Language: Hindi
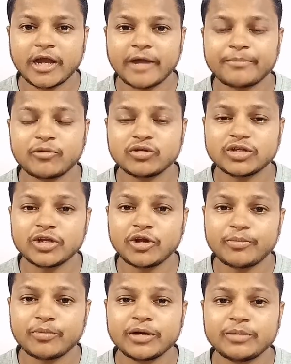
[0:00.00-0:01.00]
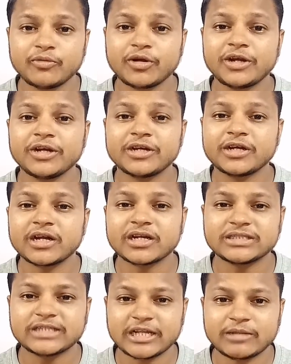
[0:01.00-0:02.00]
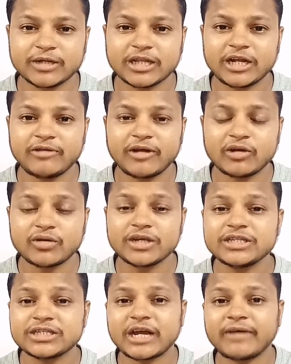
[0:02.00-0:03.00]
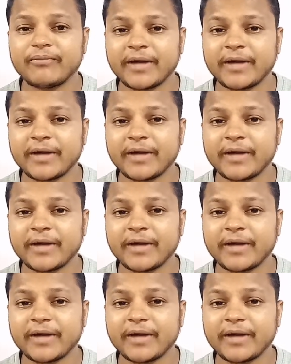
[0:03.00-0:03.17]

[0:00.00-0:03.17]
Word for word: आपको तीनों ही पॉइंट पूरी डिटेल के साथ बताने वाला कि इसका